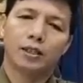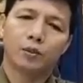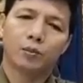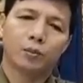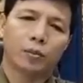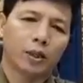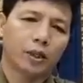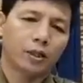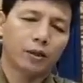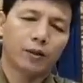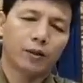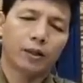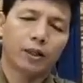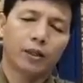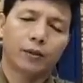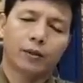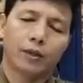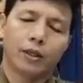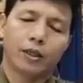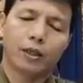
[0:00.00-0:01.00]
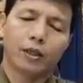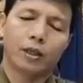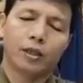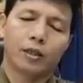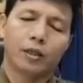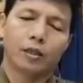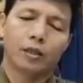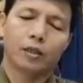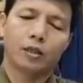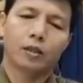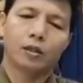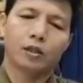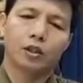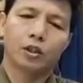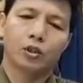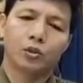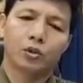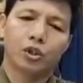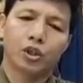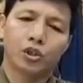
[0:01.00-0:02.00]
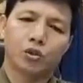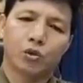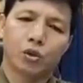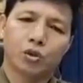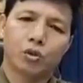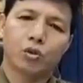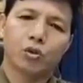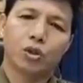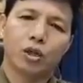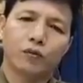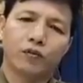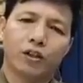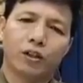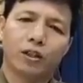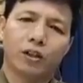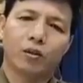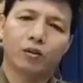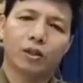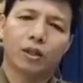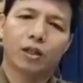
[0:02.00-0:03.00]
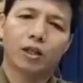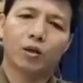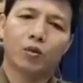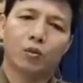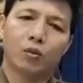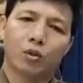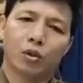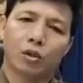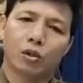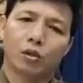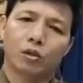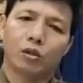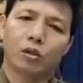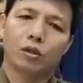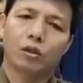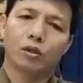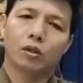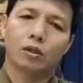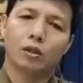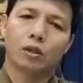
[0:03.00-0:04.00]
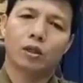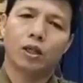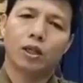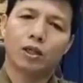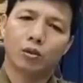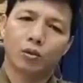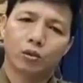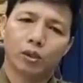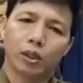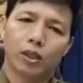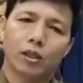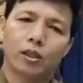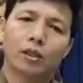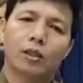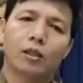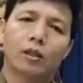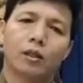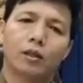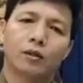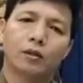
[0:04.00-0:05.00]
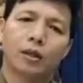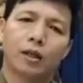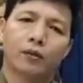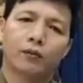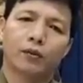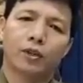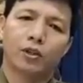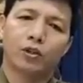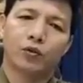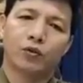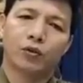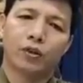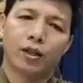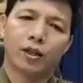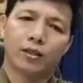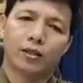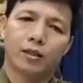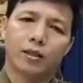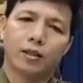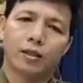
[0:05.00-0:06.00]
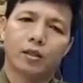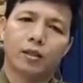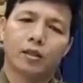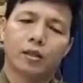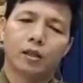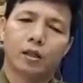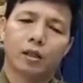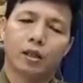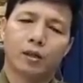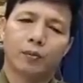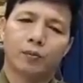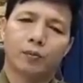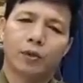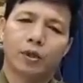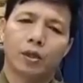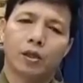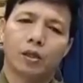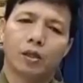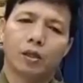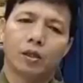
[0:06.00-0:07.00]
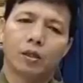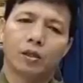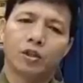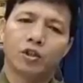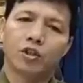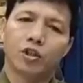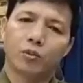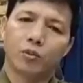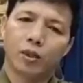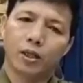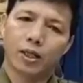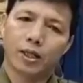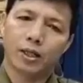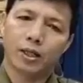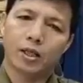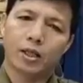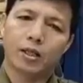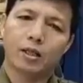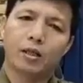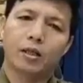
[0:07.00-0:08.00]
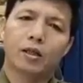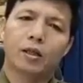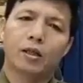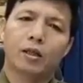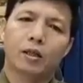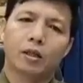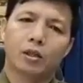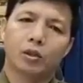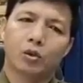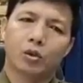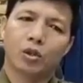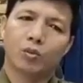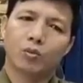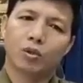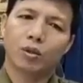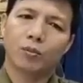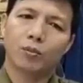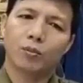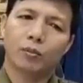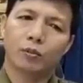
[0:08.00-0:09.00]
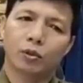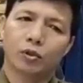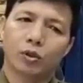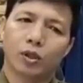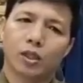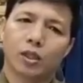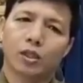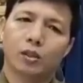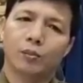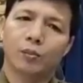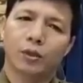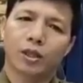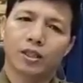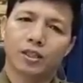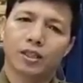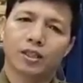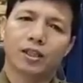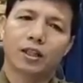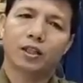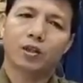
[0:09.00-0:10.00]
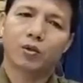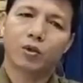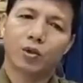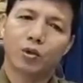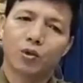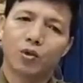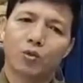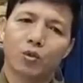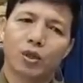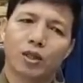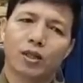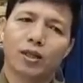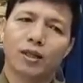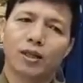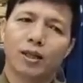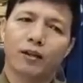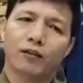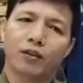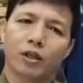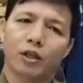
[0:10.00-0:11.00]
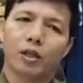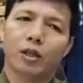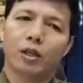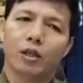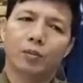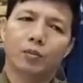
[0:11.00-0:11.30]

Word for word: इस बा ये जो सिचुएशन का फ़ायदा होता कि उनको ना लूथे आपका जो प्राइस है आप रिजनेबल रखें थोड़ा मोड़ा थोड़ा बढ़ सकता है क्योंकि इन लोग बोला कि अभी